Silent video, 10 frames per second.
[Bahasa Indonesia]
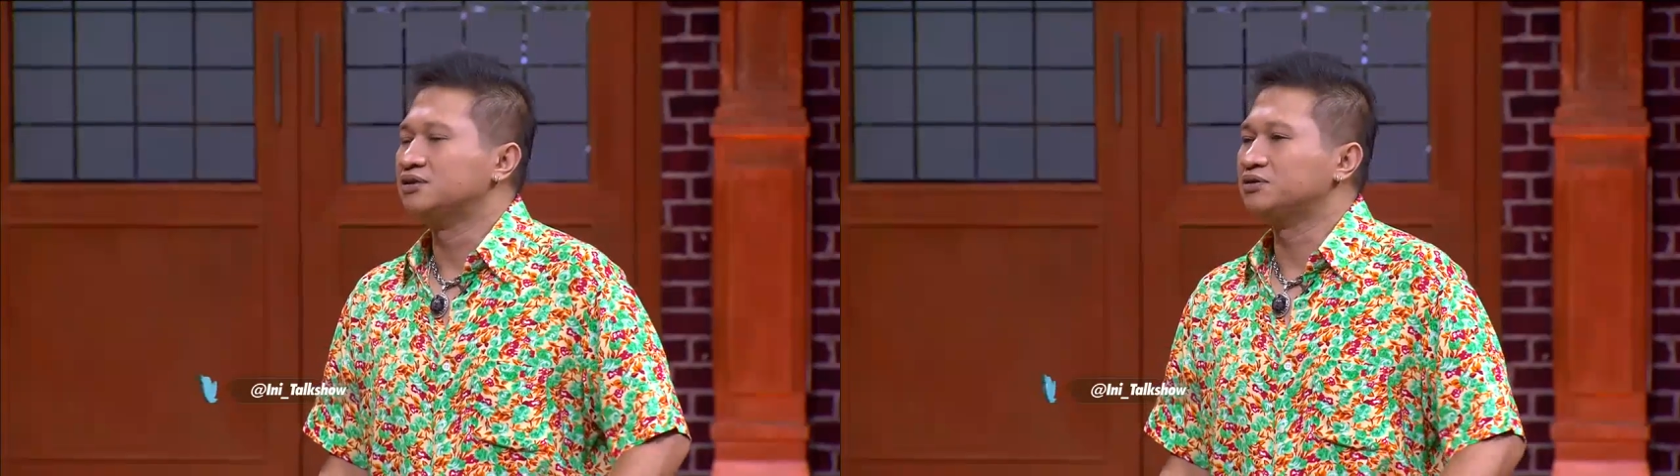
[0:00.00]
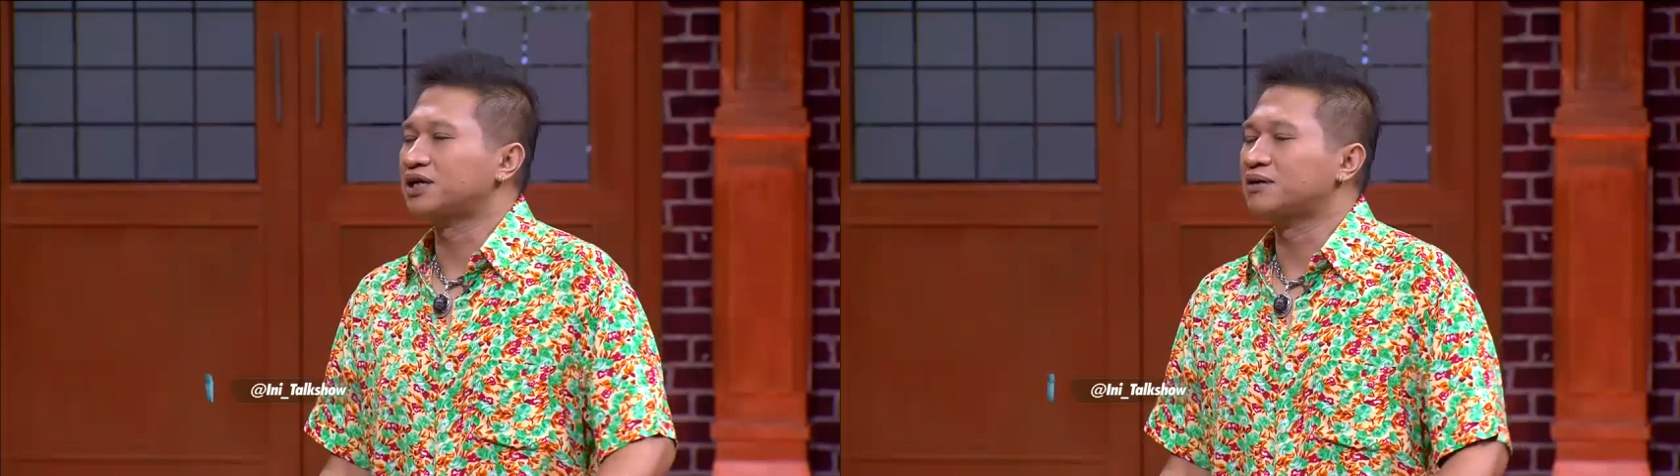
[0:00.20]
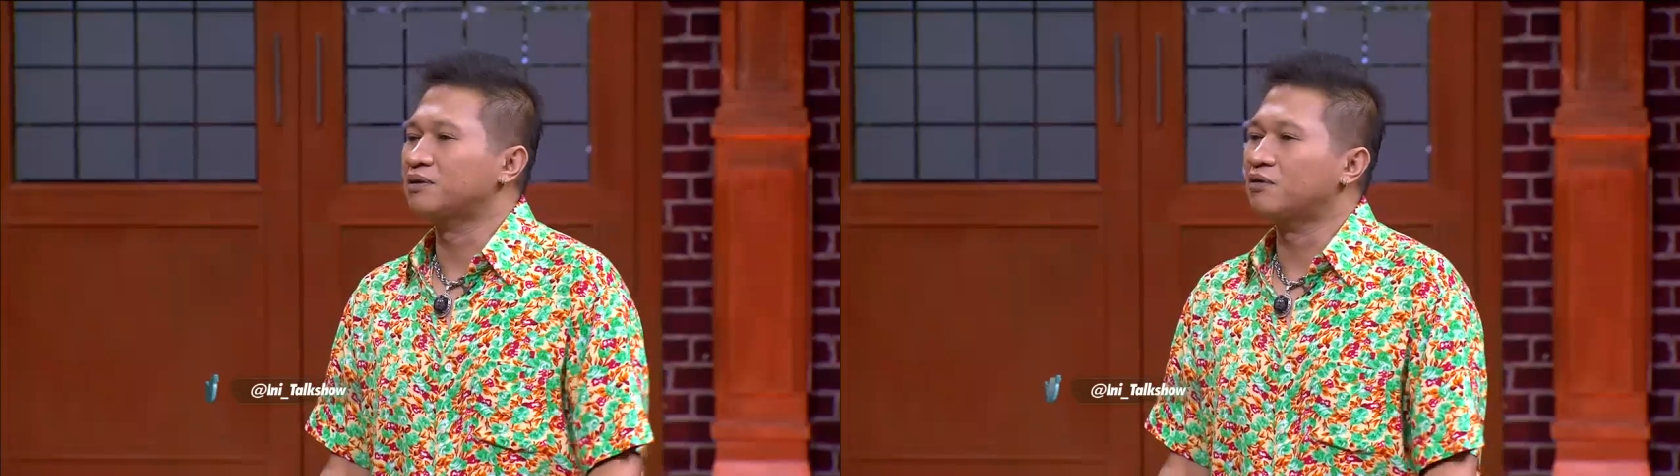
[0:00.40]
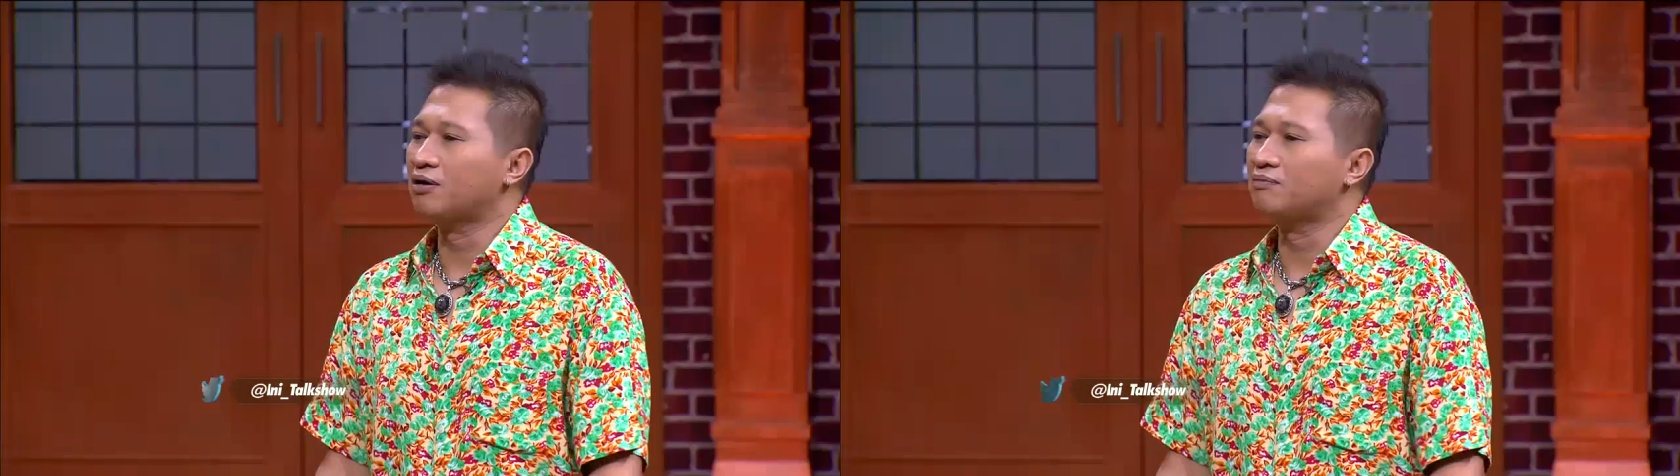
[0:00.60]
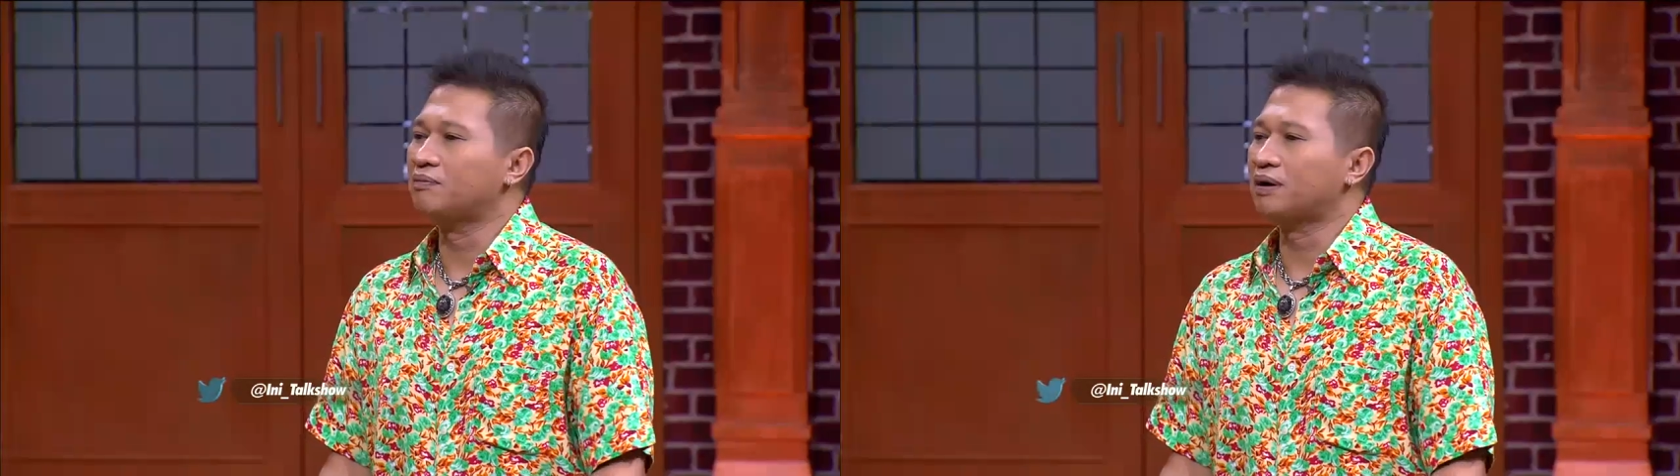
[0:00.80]
Itu saya
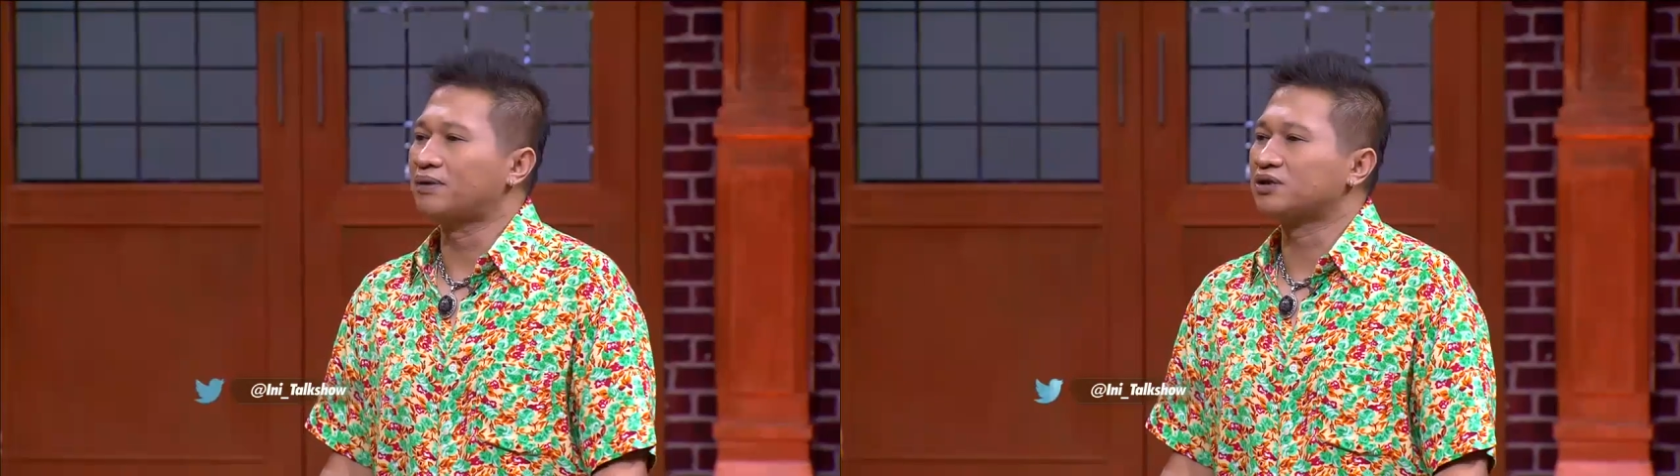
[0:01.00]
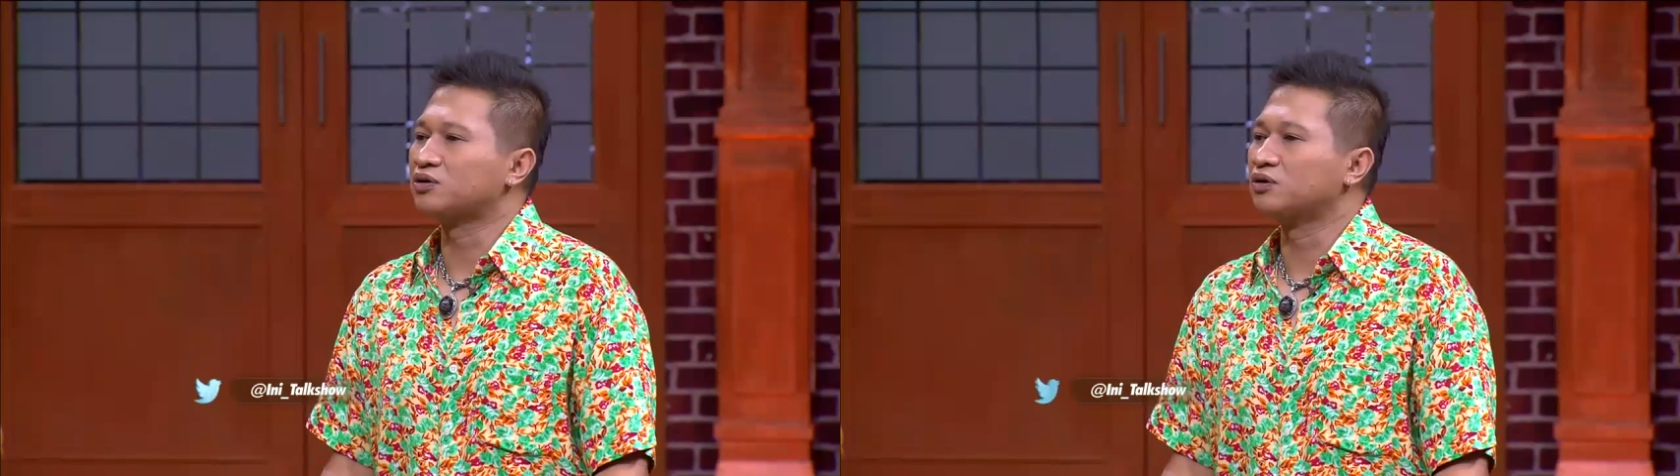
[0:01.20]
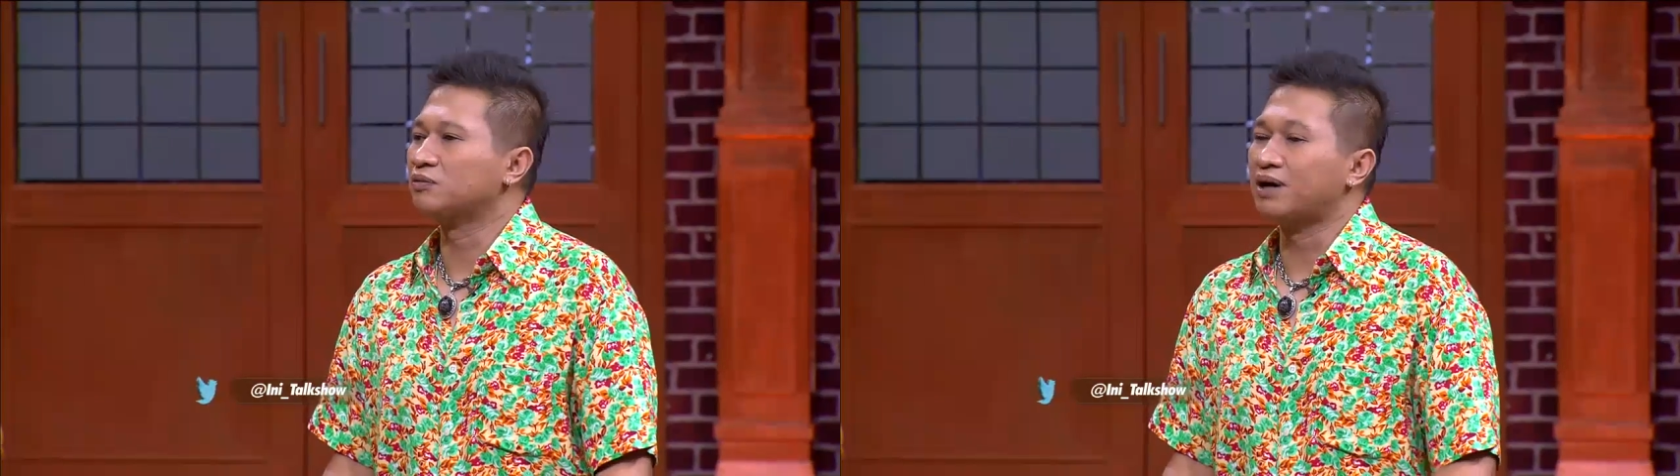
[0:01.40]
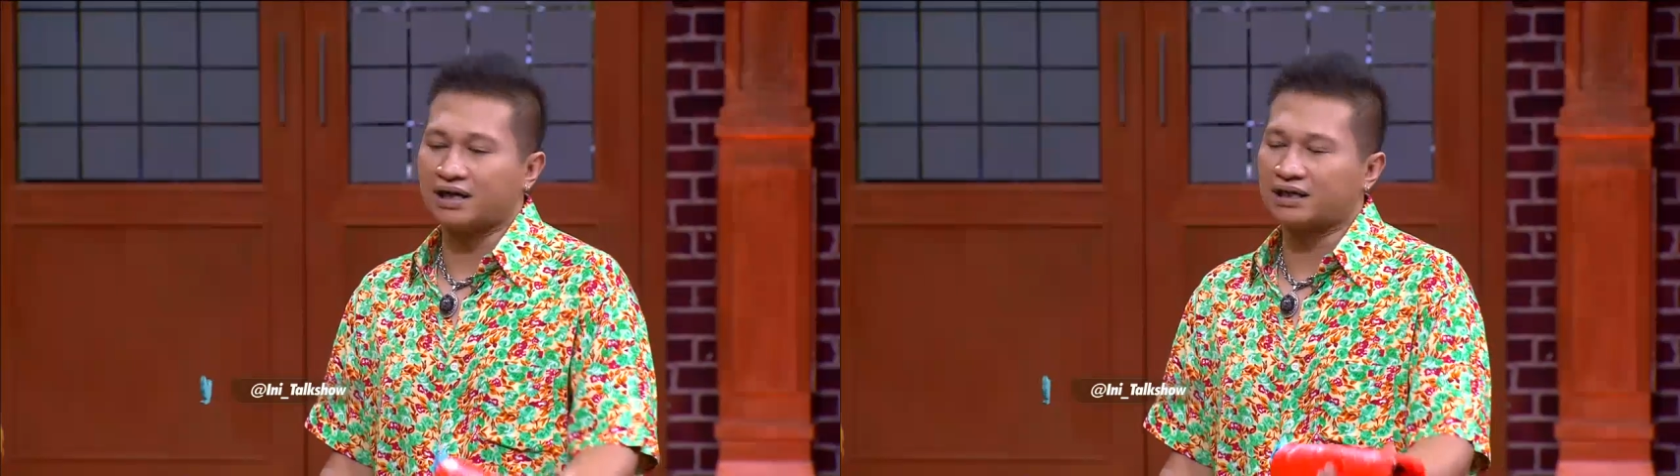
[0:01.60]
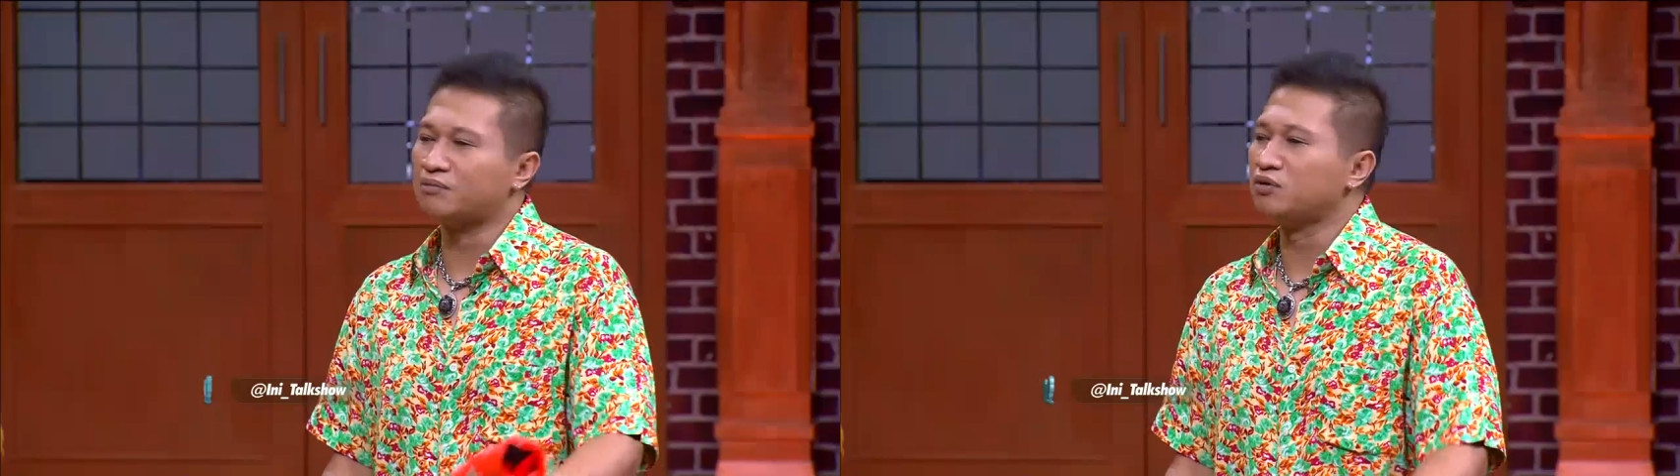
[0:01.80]
bawa beberapa contoh
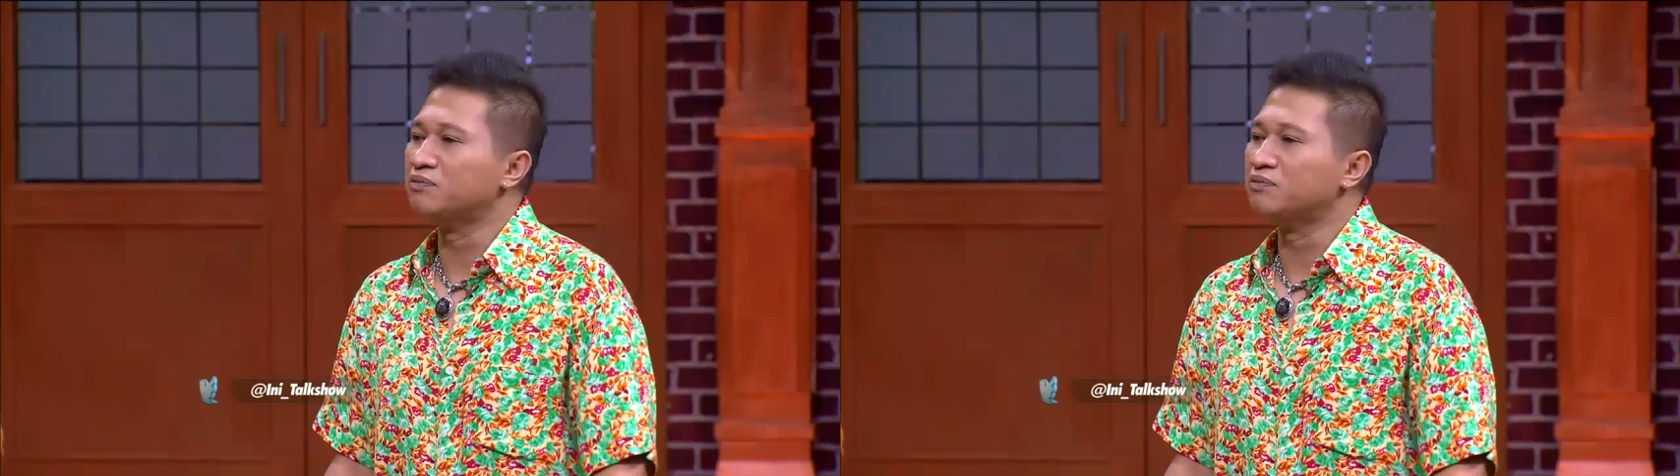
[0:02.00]
barang yang